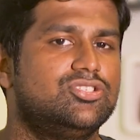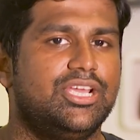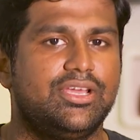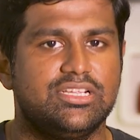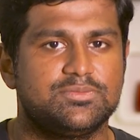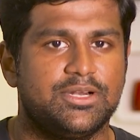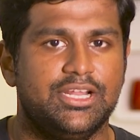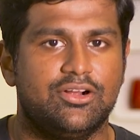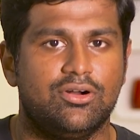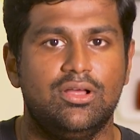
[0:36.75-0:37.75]
கொஞ்சம் இன்க்ரீஸ்
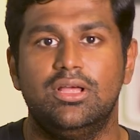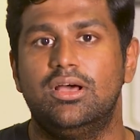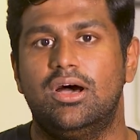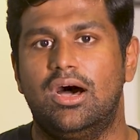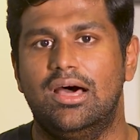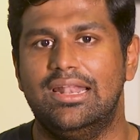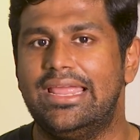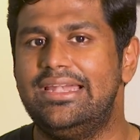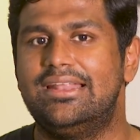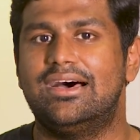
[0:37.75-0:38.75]
பண்ணியிருக்கோம்
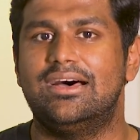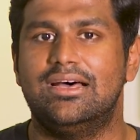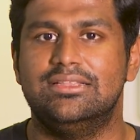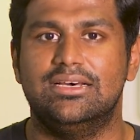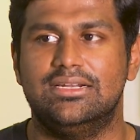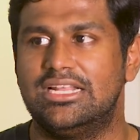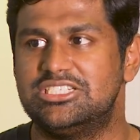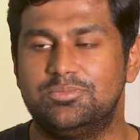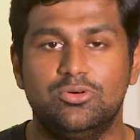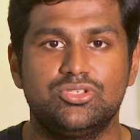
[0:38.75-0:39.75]
லைட்டாக அந்த
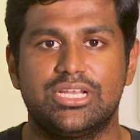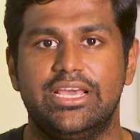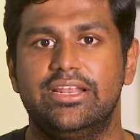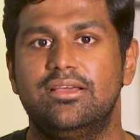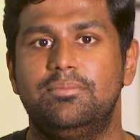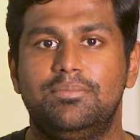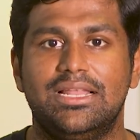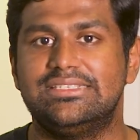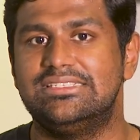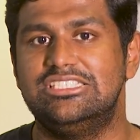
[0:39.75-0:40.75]
டச் பூஸ்ட் ஆகிருக்கு
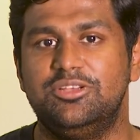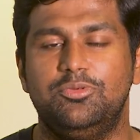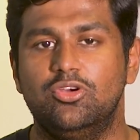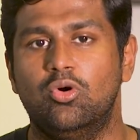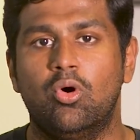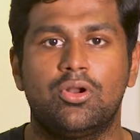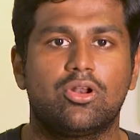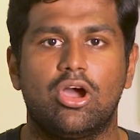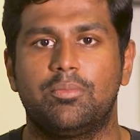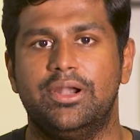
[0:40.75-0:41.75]
ப்ளஸ் ஜிபியூ ஓவர்
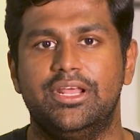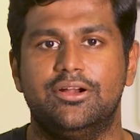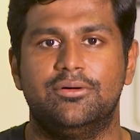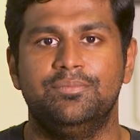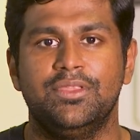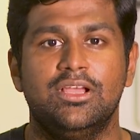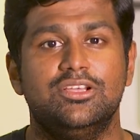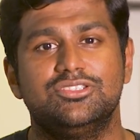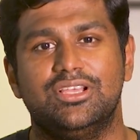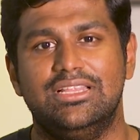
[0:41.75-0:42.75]
கிளாக் பண்ணியிருக்கோம்
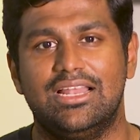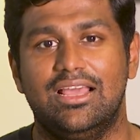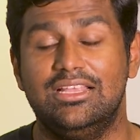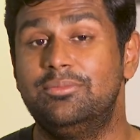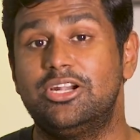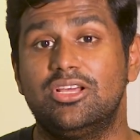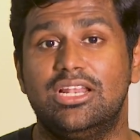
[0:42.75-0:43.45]
ஸோ இதில் இது மட்டும்